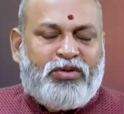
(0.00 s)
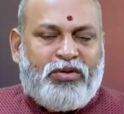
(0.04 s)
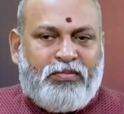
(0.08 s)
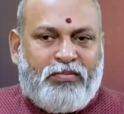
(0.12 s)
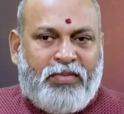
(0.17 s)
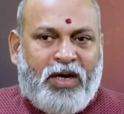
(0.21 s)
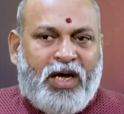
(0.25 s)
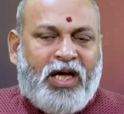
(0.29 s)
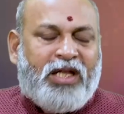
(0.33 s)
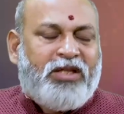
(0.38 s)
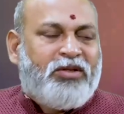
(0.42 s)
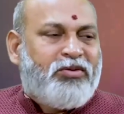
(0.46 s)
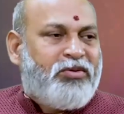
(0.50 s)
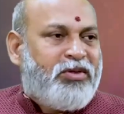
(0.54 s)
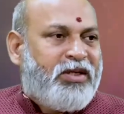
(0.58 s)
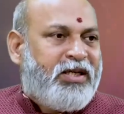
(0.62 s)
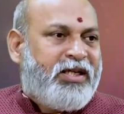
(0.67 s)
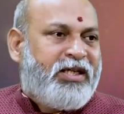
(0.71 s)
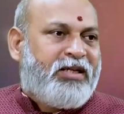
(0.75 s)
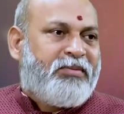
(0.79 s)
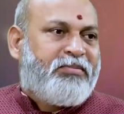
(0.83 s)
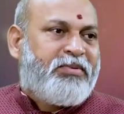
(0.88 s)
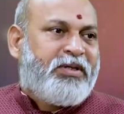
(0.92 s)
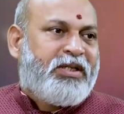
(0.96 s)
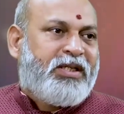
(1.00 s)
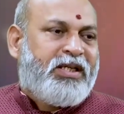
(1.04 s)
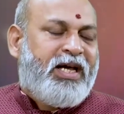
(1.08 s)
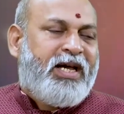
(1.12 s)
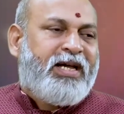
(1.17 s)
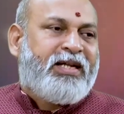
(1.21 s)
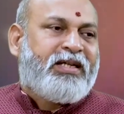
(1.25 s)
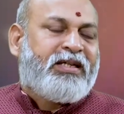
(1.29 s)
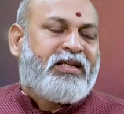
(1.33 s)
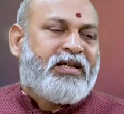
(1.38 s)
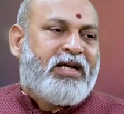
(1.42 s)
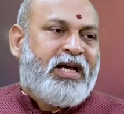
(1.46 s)
సో బాధ కూడా అయినప్పటికీ
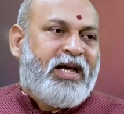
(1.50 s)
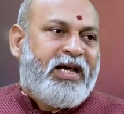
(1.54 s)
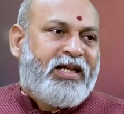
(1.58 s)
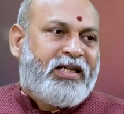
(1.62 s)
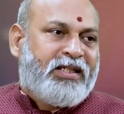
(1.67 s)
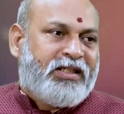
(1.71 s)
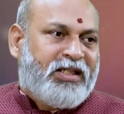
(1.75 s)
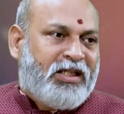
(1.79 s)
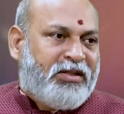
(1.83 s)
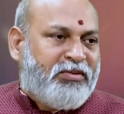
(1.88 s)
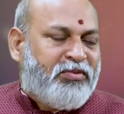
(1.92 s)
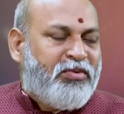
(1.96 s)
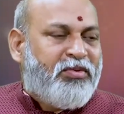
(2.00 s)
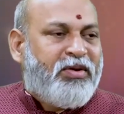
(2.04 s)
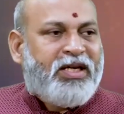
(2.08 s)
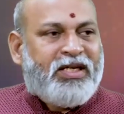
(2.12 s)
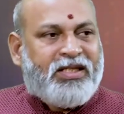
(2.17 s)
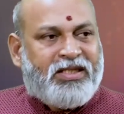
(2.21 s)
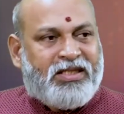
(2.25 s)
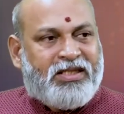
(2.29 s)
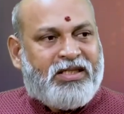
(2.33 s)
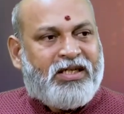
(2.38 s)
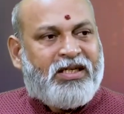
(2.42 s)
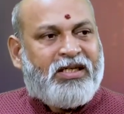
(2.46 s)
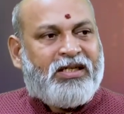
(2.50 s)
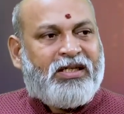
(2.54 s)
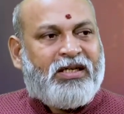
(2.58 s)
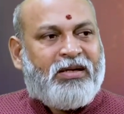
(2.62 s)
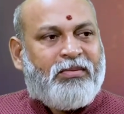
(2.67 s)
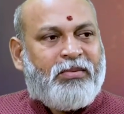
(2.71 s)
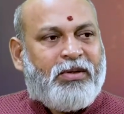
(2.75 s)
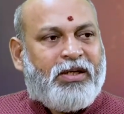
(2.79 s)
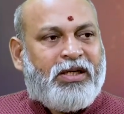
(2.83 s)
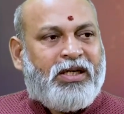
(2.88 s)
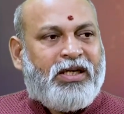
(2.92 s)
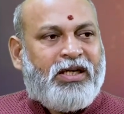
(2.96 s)
ఆయన ఆయన తత్వం ఆయన ఇస్తాడు
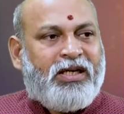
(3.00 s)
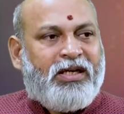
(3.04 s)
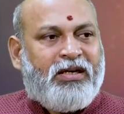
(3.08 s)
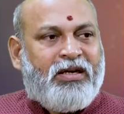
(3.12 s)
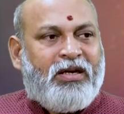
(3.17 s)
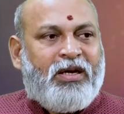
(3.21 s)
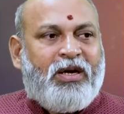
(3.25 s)
కాబట్టి